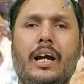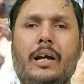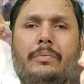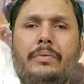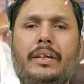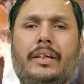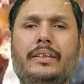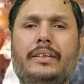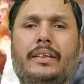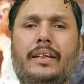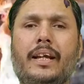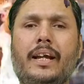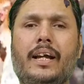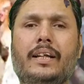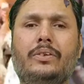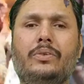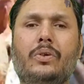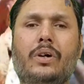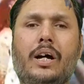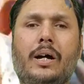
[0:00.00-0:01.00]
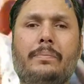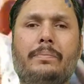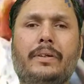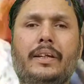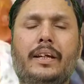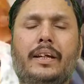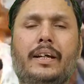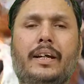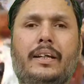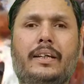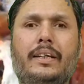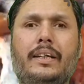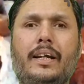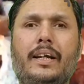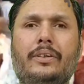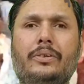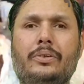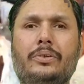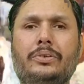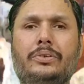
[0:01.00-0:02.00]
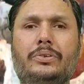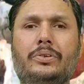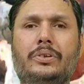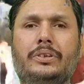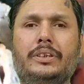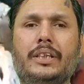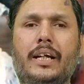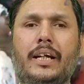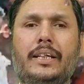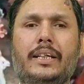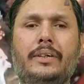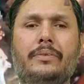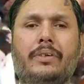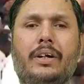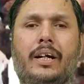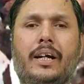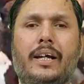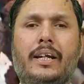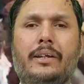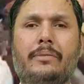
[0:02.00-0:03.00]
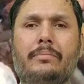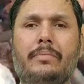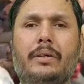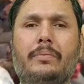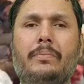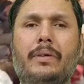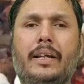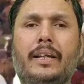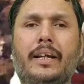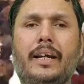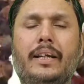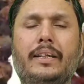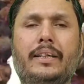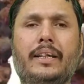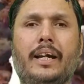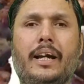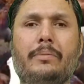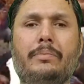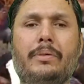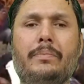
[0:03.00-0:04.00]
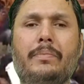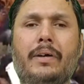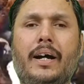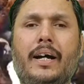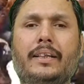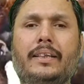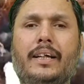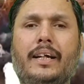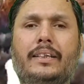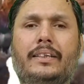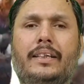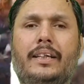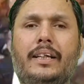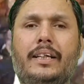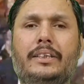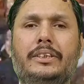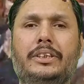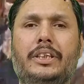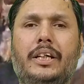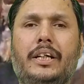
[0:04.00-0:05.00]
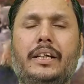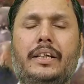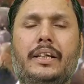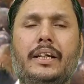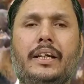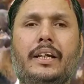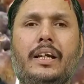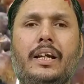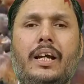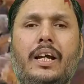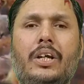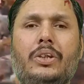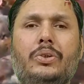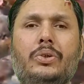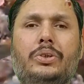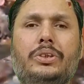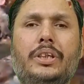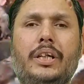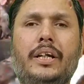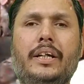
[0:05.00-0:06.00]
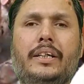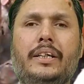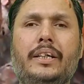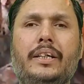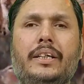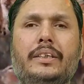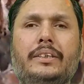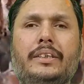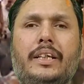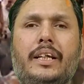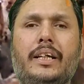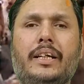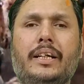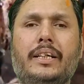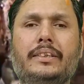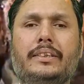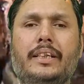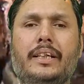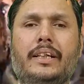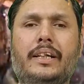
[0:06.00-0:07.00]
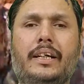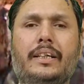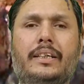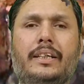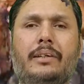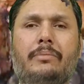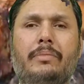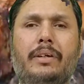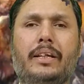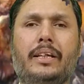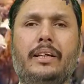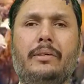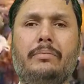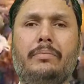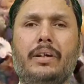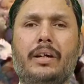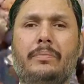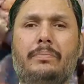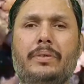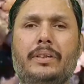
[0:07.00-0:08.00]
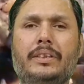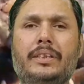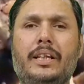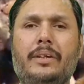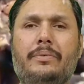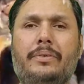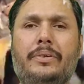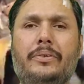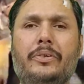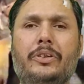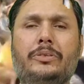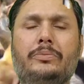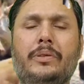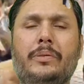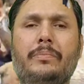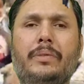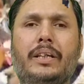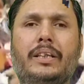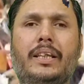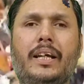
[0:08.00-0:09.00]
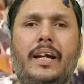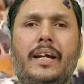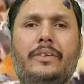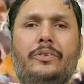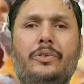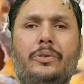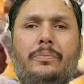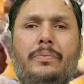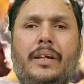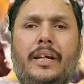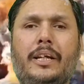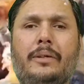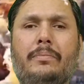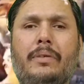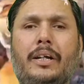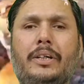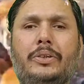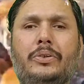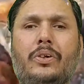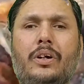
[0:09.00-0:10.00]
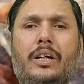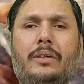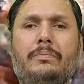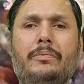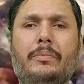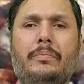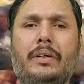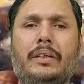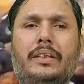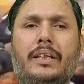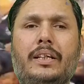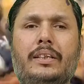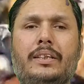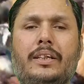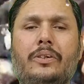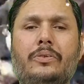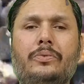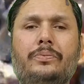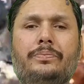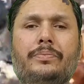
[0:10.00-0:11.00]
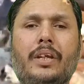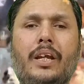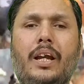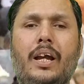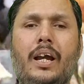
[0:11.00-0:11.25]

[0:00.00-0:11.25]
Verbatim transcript: अभी इतना तो आपने कर लिया दोस्तों जाली वगैरह बना ली अभी बात आती है शेड की तो शेड की रचना कैसे करनी है मैंने पिछले वीडियोस में बताया तो भी एक बार शॉर्ट में बताता हूँ